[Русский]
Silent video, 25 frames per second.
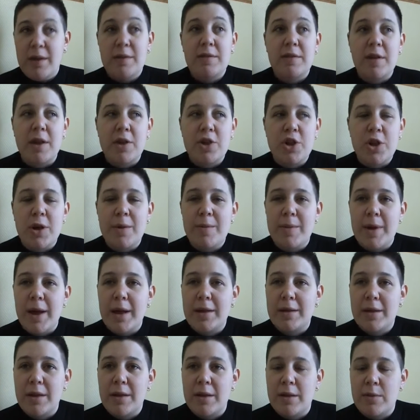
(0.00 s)
Зачем
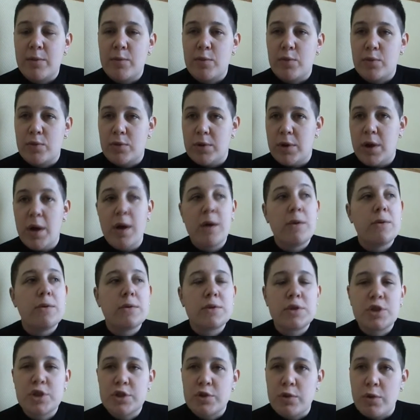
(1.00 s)
это ему?
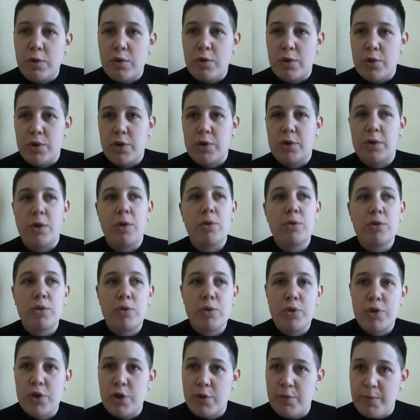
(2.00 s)
Он что хочет? Он
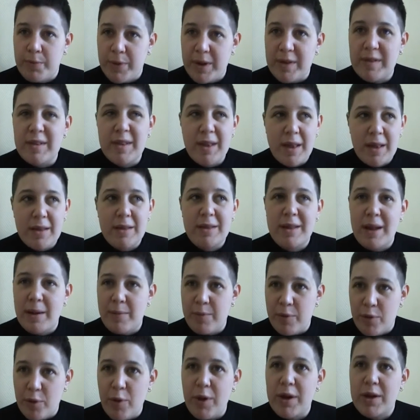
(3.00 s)
хочет посеять
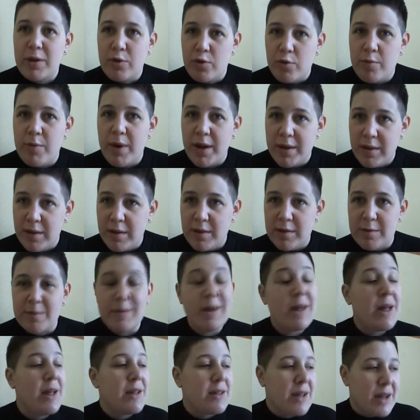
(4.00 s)
добро и
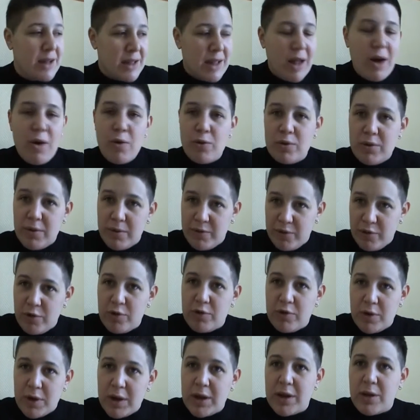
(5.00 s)
гуманизм, тогда он
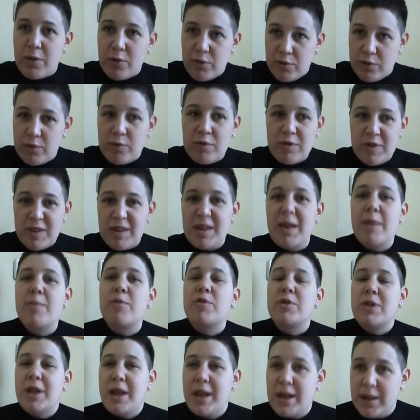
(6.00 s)
всю эту религиозную
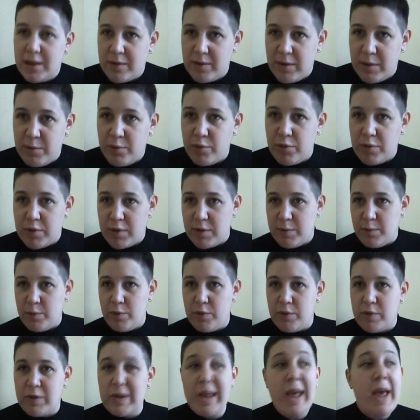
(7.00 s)
систему для этого и будет
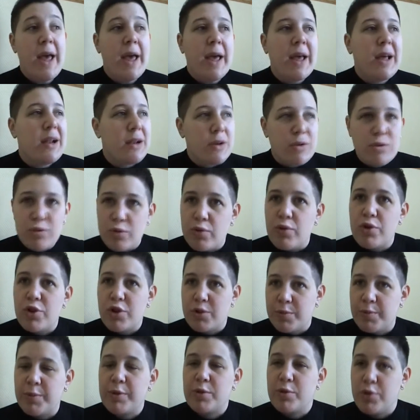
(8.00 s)
использовать. Или он
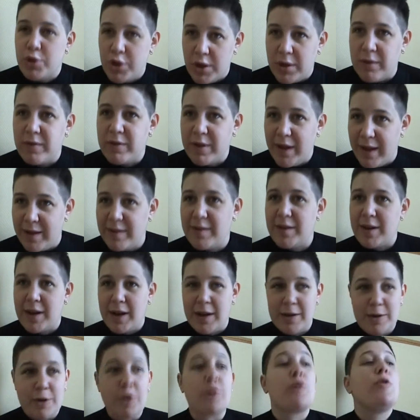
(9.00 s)
хочет получить власть и
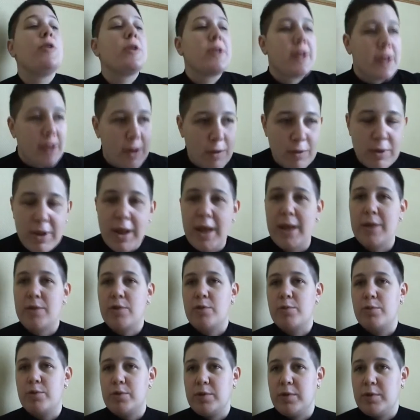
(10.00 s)
контроль, тогда он для
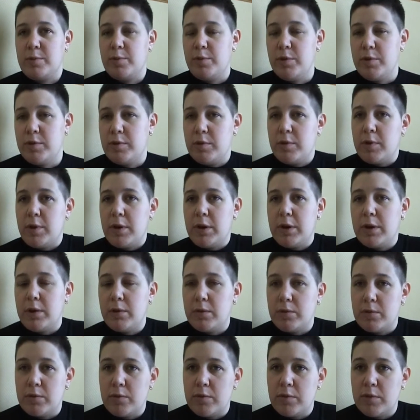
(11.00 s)
этого будет использовать
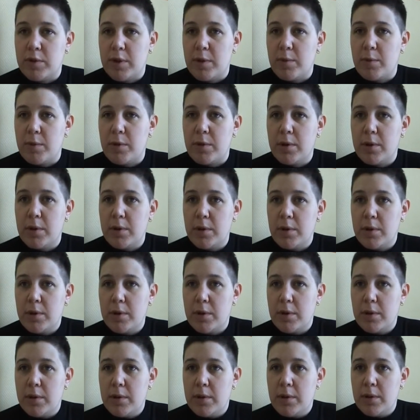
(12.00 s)
религиозную систему.
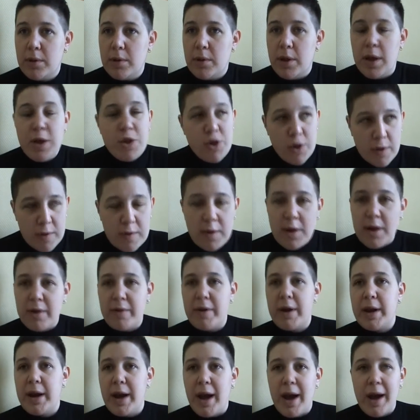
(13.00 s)
И, честно
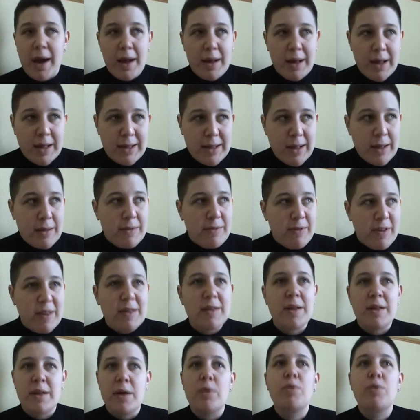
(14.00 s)
говоря, это видно